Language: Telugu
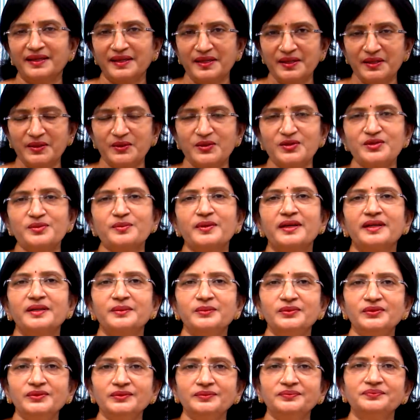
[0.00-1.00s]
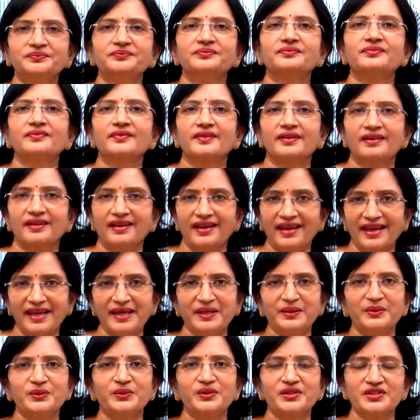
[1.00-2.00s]
ఈరోజు మనము
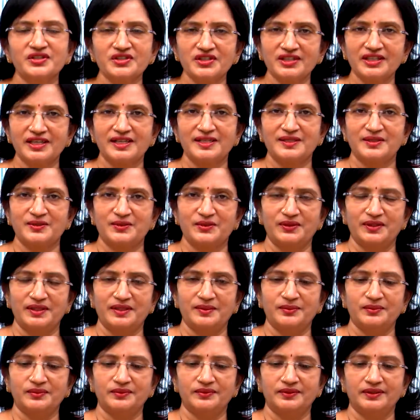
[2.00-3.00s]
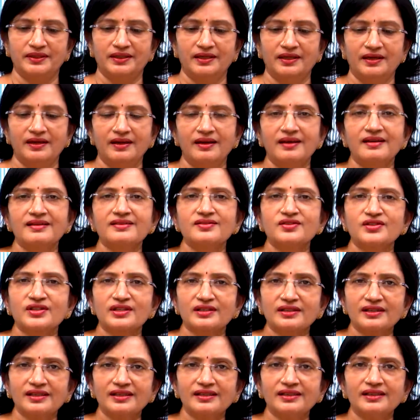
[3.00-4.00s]
హెయిర్ గురించి తెలుసుకుందాము
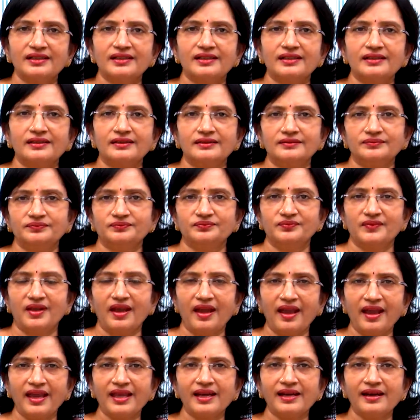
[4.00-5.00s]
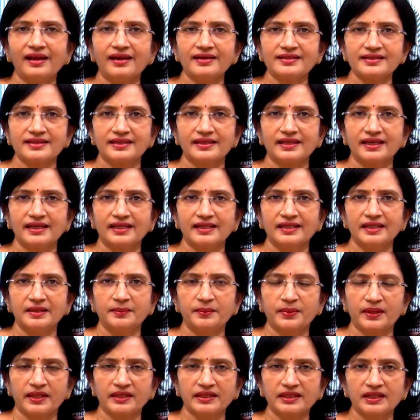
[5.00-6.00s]
జనరల్గా హెయిర్ లాస్ అనేది
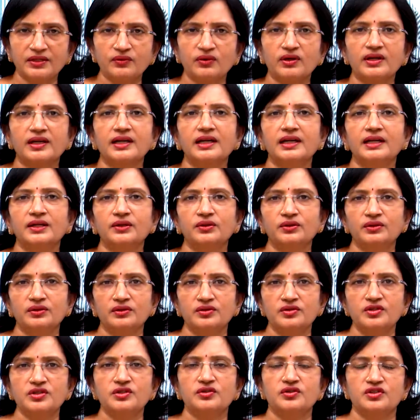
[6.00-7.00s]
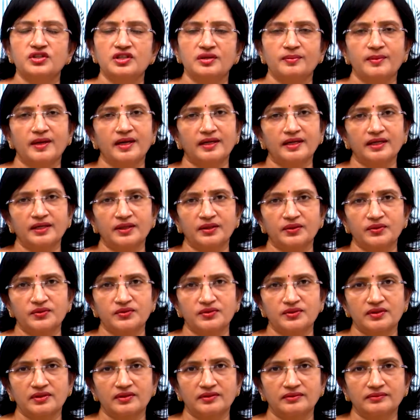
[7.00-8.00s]
ప్రతి ఒక్కళ్ళ నోటి నుంచి వచ్చే మాట ఈ
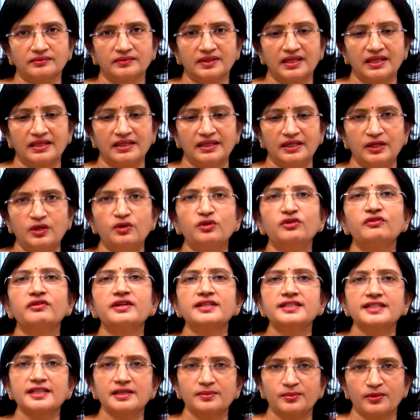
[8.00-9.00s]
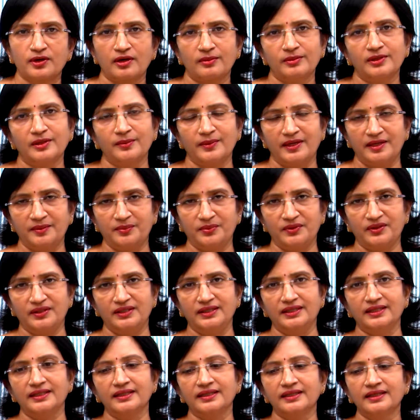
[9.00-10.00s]
రోజుల్లో అది యూనివర్సల్ ప్రాబ్లం
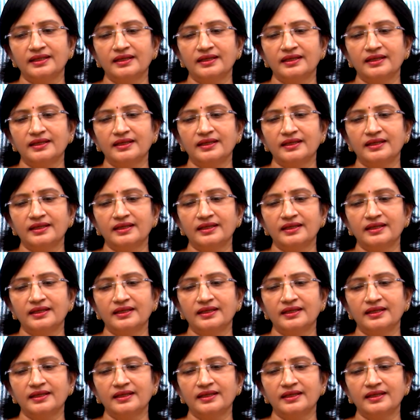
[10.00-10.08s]
అయిపోయింది